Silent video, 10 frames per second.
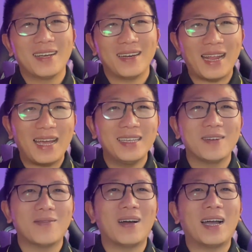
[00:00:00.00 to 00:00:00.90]
like
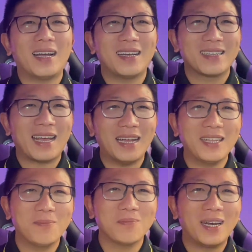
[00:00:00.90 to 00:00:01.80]
và thả
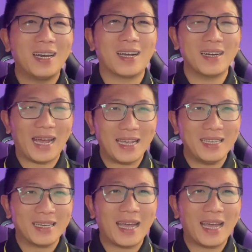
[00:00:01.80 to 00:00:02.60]
tim bình luận lại